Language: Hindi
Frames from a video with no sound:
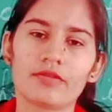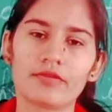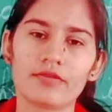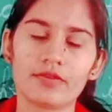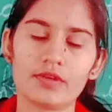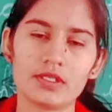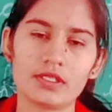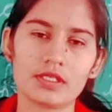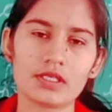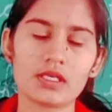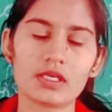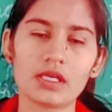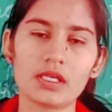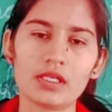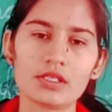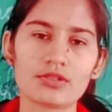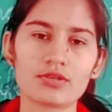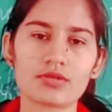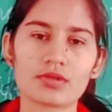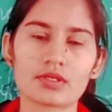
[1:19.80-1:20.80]

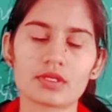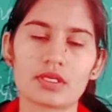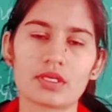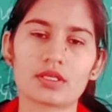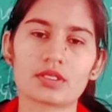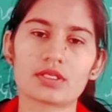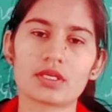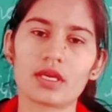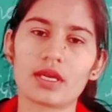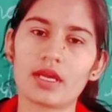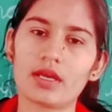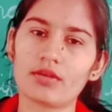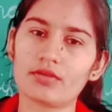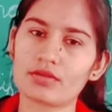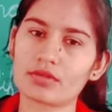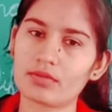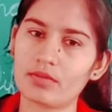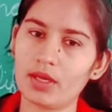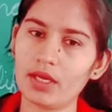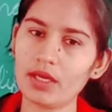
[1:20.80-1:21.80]
फिजिकल जो स्ट्रक्चर है
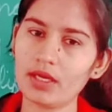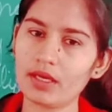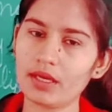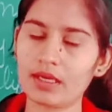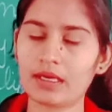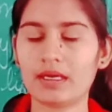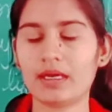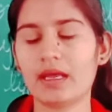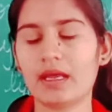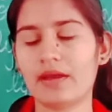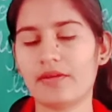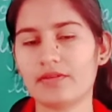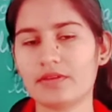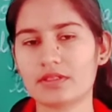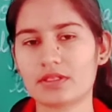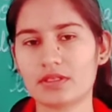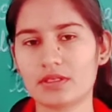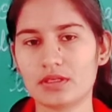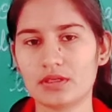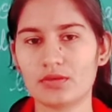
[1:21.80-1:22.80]
उसमें
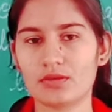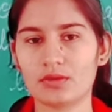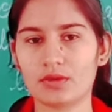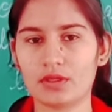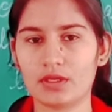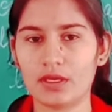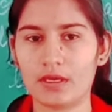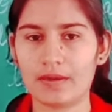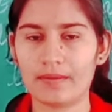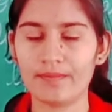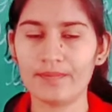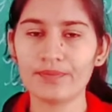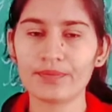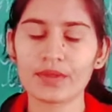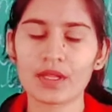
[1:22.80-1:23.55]
डाइवर्सिटी होती है